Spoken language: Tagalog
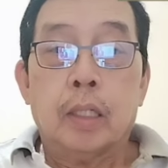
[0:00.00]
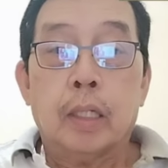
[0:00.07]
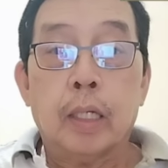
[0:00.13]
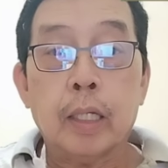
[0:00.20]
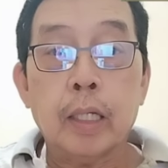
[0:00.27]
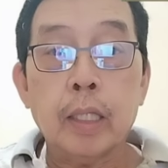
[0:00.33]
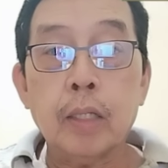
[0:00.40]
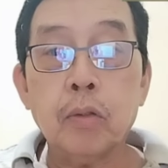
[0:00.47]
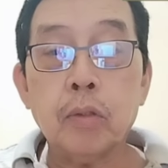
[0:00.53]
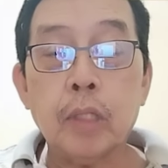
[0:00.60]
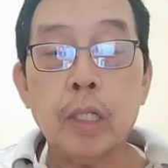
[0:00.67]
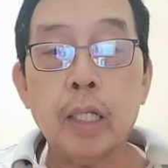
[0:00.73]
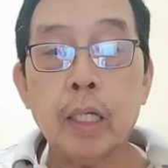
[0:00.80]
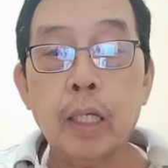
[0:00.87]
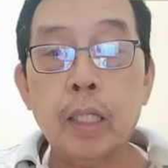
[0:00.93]
Eh ganyan ho
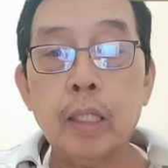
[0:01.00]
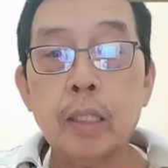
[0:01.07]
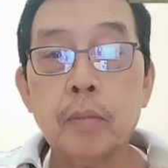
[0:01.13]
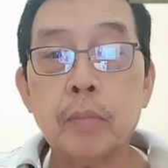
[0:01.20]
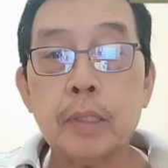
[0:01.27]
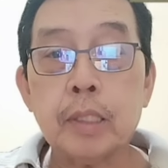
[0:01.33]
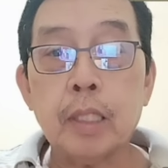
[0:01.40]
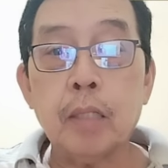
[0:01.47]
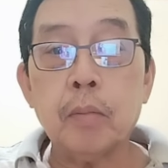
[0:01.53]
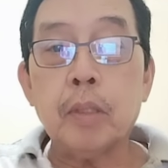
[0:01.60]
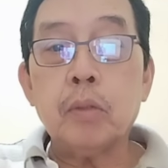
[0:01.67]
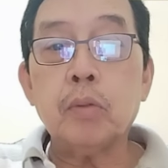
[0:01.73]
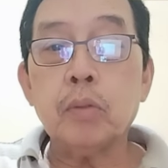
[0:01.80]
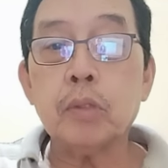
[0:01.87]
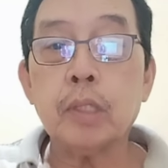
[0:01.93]
talaga yan eh. Maski
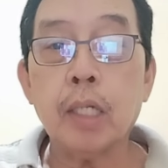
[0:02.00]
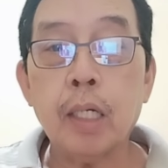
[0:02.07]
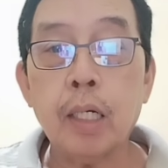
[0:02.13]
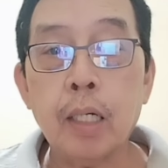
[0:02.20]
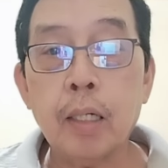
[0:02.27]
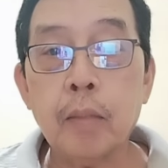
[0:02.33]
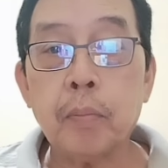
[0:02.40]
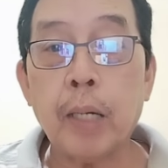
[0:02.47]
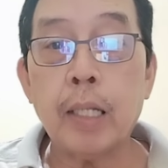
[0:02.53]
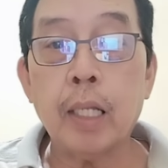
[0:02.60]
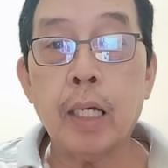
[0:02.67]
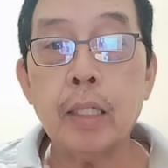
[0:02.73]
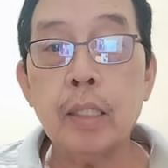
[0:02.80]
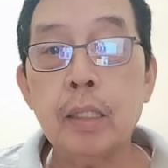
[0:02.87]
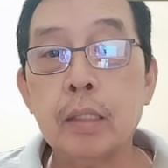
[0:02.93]
naman ho sa
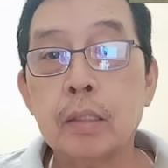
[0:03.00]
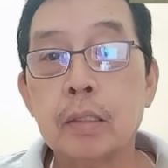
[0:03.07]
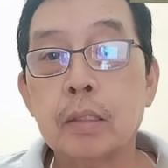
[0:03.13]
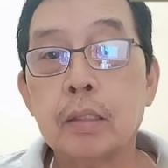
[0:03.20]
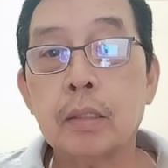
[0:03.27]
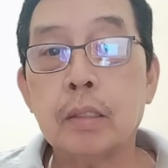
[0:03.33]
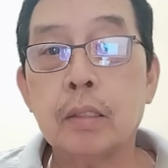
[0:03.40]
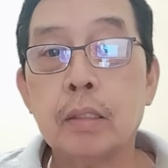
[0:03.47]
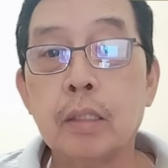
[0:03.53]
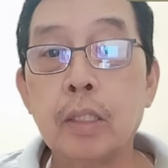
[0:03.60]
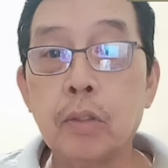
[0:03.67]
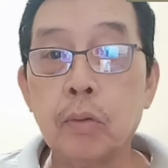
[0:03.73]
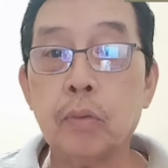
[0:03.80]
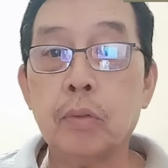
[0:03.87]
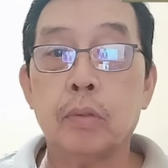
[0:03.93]
palay,
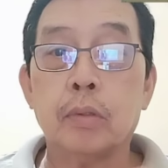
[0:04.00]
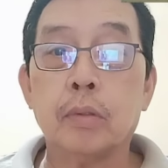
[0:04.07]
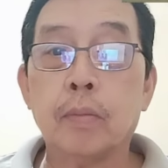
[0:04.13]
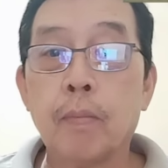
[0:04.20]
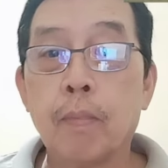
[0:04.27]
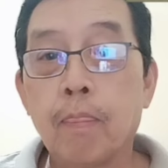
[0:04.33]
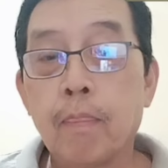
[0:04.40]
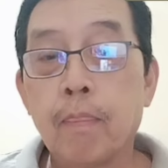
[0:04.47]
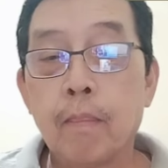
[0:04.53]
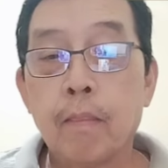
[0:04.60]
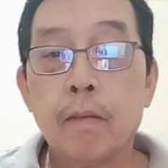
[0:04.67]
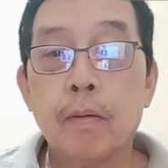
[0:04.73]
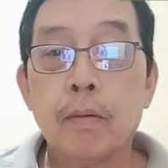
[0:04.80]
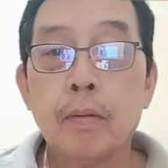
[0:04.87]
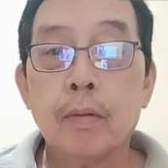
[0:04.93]
dito,
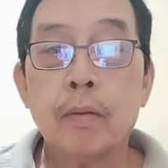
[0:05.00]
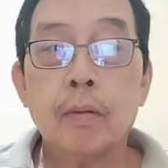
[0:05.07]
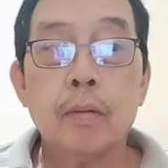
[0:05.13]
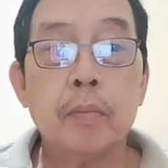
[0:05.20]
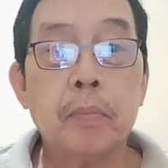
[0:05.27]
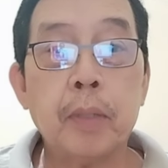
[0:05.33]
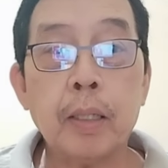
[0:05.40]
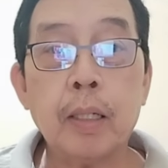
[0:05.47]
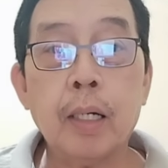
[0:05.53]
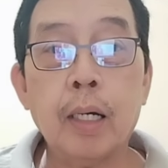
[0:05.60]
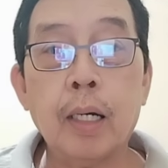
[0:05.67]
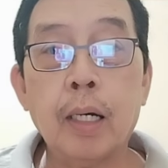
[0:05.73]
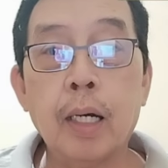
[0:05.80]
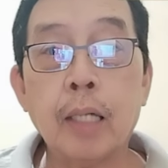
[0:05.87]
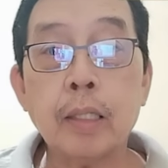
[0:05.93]

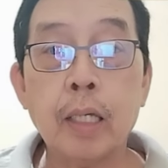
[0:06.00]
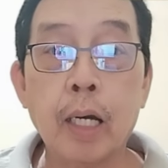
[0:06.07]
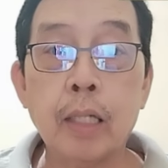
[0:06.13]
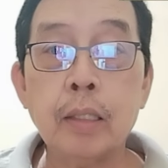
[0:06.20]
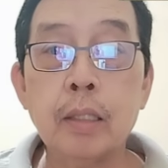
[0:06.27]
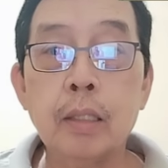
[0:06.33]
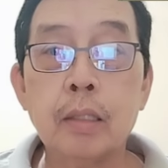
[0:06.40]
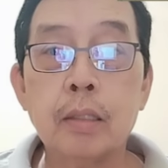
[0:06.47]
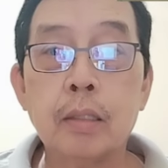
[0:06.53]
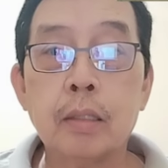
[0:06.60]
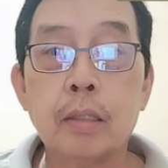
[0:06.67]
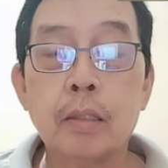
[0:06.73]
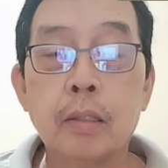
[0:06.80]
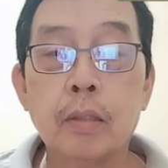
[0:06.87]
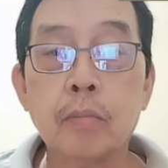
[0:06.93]
pag-anihan,
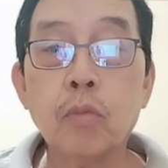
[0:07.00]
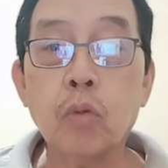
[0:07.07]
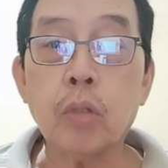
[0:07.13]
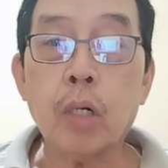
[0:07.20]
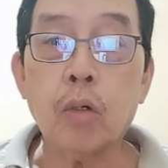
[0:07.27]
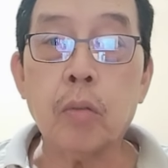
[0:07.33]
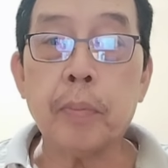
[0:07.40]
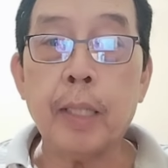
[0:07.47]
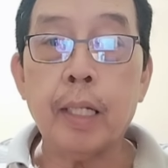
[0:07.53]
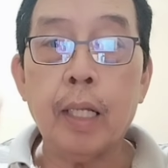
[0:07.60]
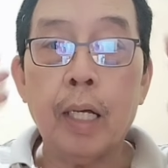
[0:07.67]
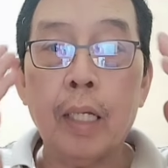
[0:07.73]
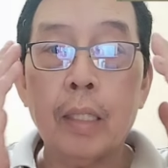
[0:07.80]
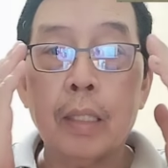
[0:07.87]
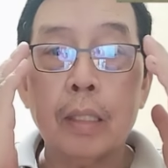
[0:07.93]
mura ho
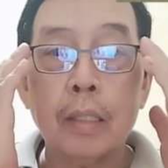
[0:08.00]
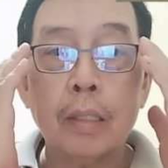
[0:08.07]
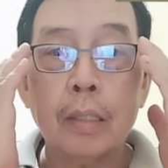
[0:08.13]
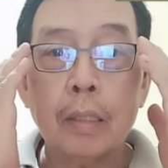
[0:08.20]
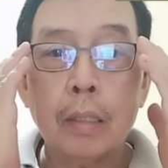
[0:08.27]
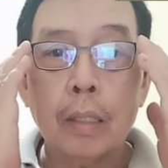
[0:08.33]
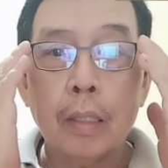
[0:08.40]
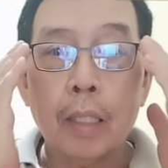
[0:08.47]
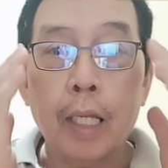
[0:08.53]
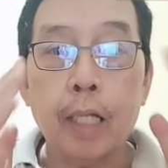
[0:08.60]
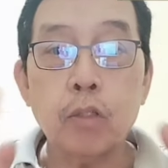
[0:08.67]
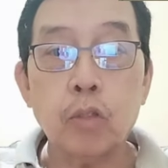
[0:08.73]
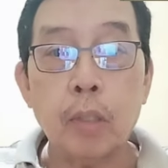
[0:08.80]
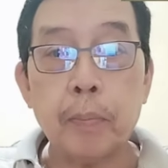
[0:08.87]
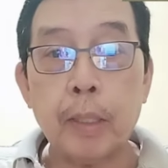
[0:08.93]
palay.
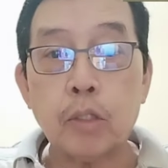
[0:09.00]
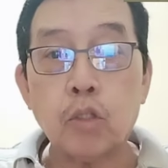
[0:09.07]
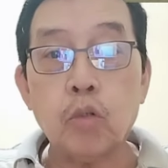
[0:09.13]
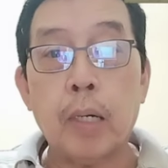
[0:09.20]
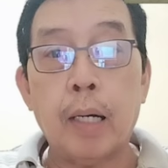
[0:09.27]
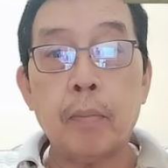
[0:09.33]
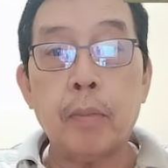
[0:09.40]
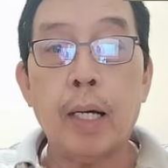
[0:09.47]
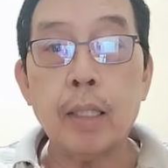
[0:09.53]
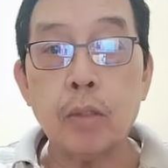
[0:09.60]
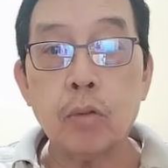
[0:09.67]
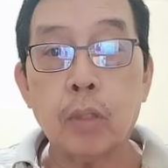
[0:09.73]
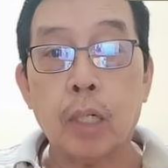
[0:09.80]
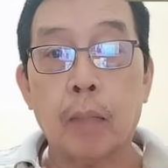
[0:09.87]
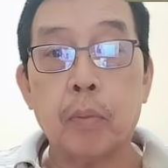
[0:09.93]
Lalo na pag tumama
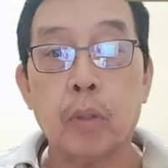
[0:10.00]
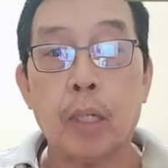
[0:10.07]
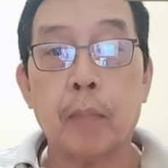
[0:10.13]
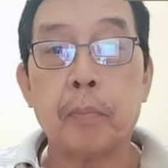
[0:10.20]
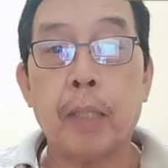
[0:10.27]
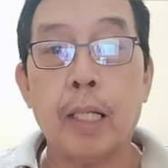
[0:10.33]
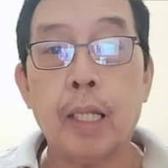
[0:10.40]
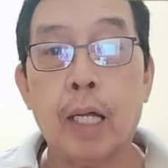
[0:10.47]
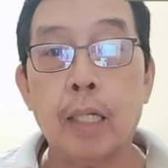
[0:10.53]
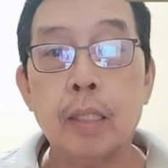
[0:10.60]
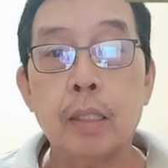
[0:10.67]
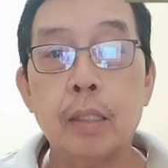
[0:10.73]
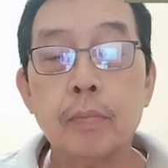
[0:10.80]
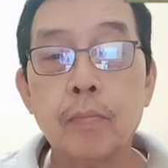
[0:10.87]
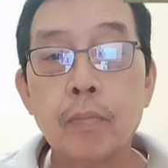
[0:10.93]
yung gaburang
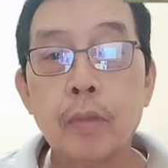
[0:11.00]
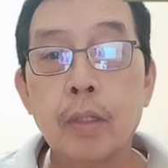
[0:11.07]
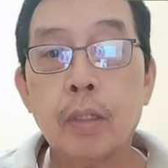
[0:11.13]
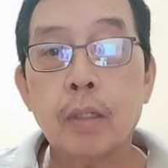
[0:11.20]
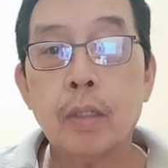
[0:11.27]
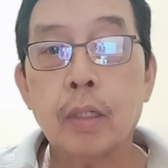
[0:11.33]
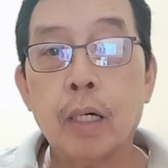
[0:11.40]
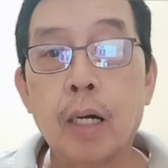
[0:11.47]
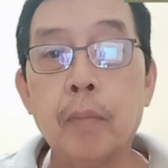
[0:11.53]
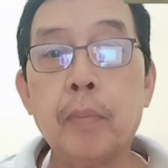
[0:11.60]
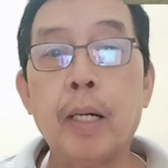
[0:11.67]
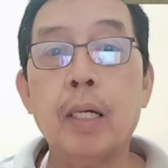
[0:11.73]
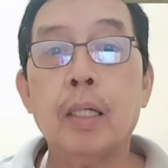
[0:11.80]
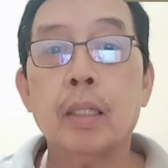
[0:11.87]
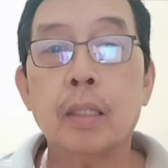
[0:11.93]
palay,
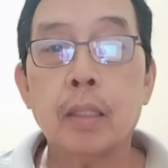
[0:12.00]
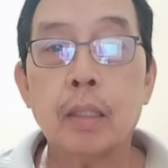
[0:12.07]
aba,